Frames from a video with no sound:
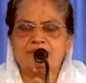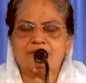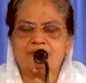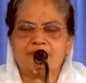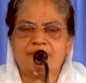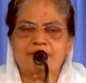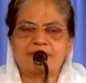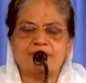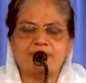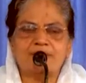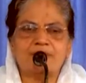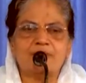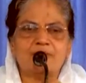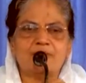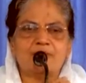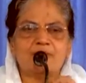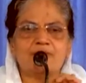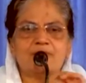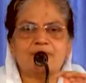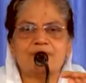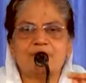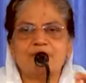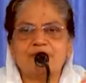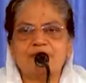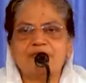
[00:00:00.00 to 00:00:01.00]
మా ఇంట్లో
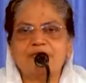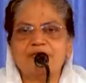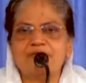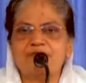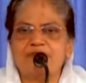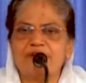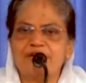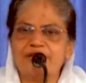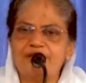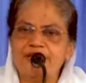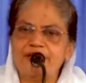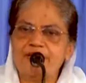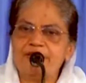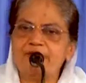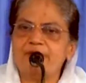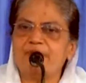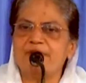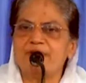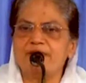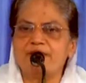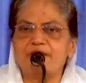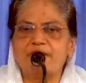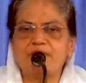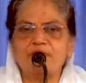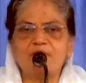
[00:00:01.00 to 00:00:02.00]
కొంతమంది వైట్
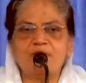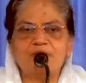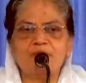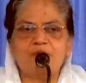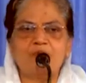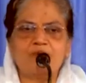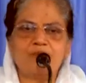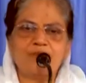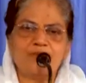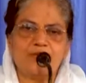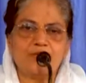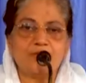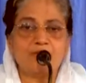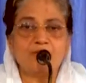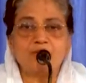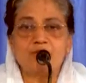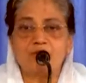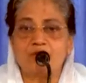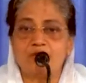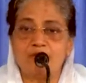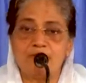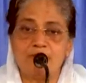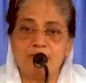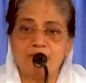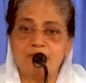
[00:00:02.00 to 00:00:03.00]
బట్టలు కూడా కొని పెట్టుకుంటే
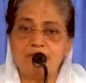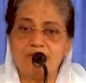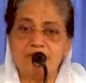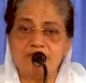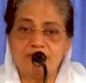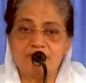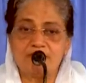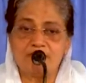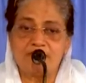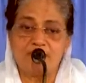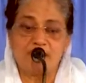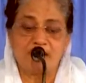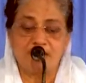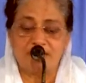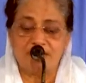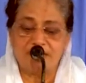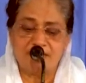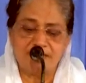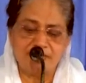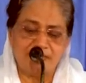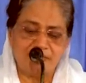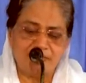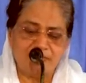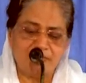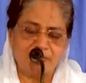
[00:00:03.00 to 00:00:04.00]
చనిపోతే
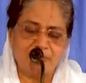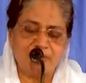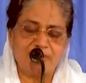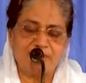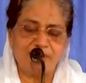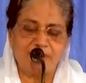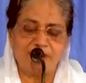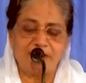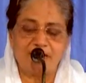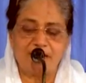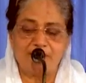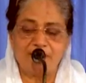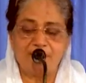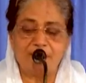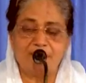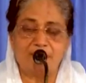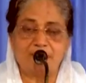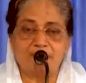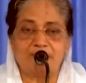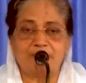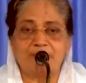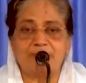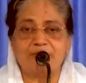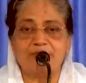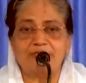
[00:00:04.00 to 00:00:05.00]
సడన్గా చనిపోతే మరి ఆమెను
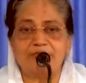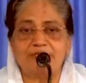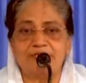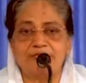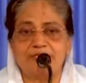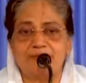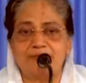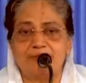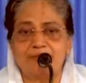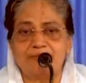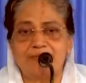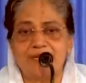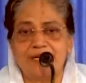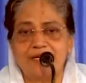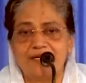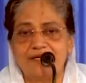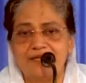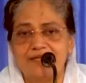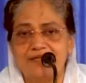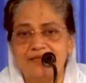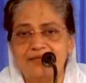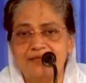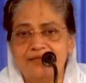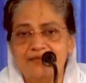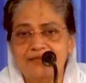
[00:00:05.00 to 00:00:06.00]
సిద్ధపాటు చేసి పంపాలి
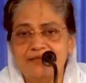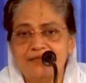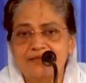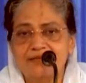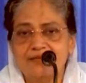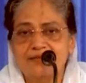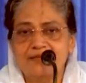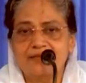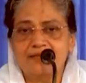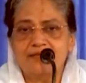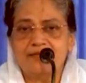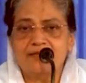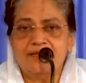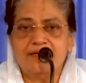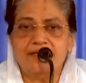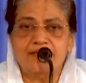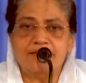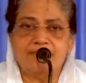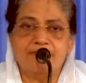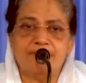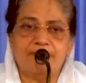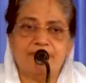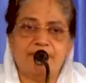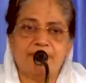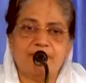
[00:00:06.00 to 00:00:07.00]
కదా
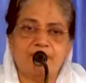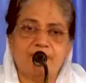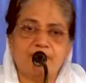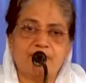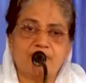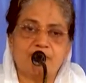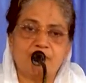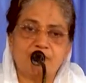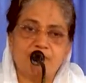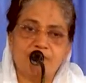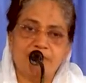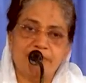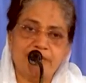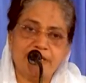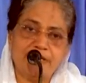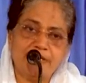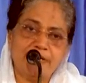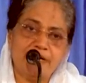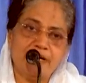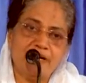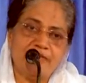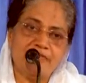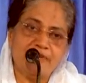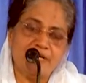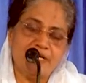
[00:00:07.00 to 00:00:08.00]
అని కొన్ని
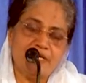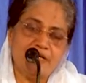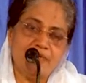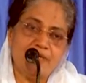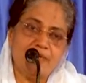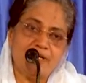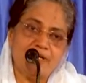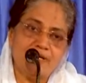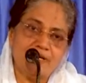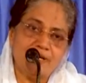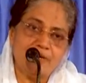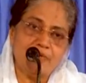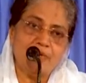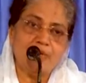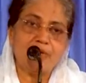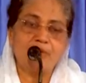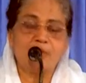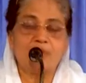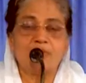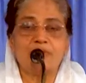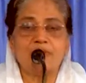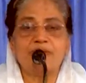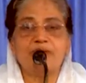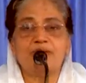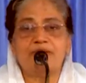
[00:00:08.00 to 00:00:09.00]
మీటర్ల వైట్ బట్టలు కూడా
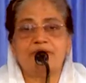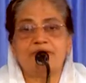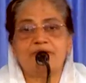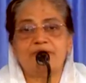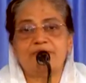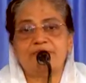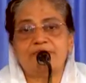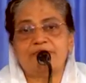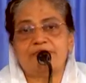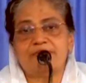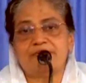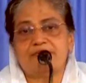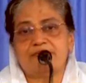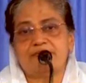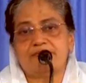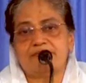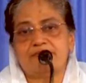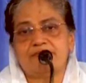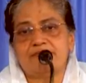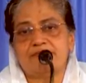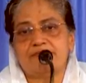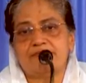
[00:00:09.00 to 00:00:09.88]
కొని రెడీ పెట్టినారు